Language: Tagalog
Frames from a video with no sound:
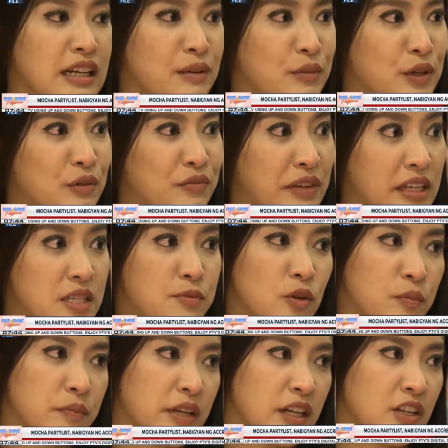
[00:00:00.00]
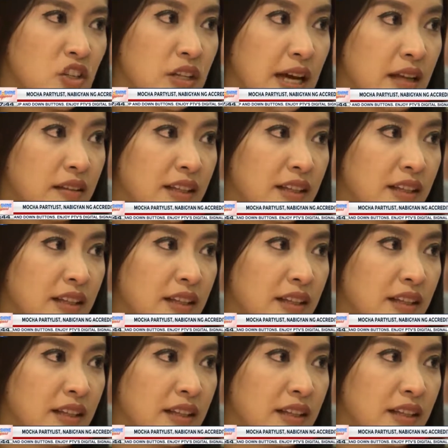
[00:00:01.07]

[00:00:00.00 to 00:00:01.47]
Buwan ng Oktubre nang